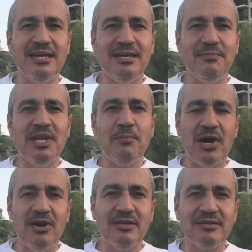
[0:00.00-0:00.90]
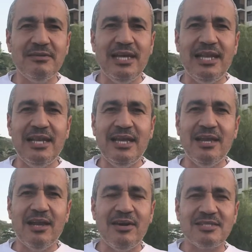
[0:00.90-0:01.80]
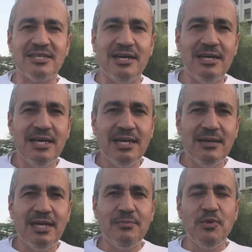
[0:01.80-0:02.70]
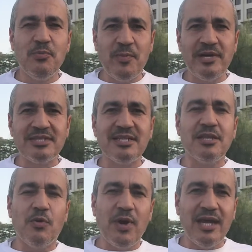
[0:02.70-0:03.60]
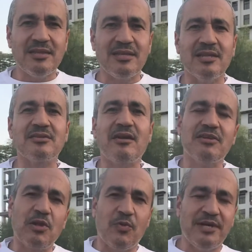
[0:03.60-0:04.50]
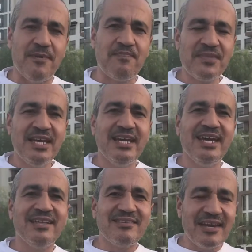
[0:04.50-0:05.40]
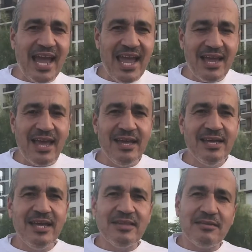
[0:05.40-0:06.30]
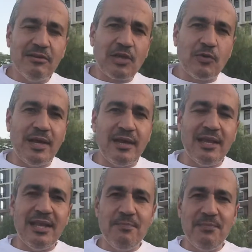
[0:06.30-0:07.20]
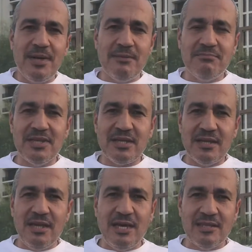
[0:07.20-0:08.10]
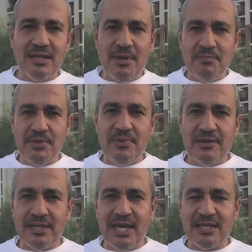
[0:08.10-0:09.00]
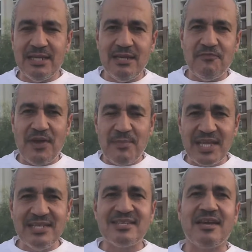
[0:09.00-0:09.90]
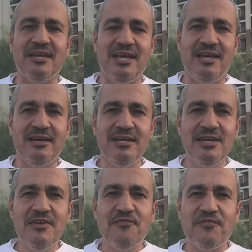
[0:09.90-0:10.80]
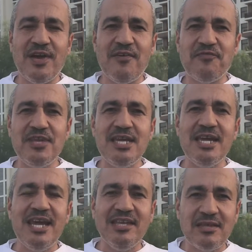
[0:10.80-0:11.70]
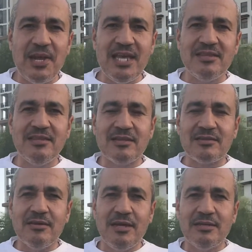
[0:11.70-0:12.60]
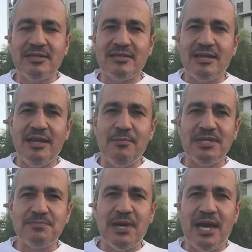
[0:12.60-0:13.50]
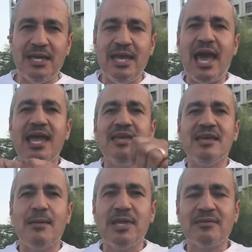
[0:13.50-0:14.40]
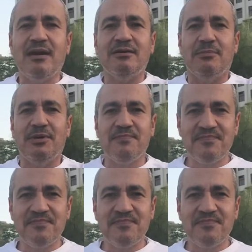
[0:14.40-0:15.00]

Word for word: من المخاطر اللي هي الخاصه بممارسه هوايه الطيارات الورق تاني حاجه الطيارات الورق لما بطيرها طبعا بيبقى يعني ايه في اماكن سكنيه ففي احتماليه ان الطياره تتلامس مع ايه اي كابلات كهرباء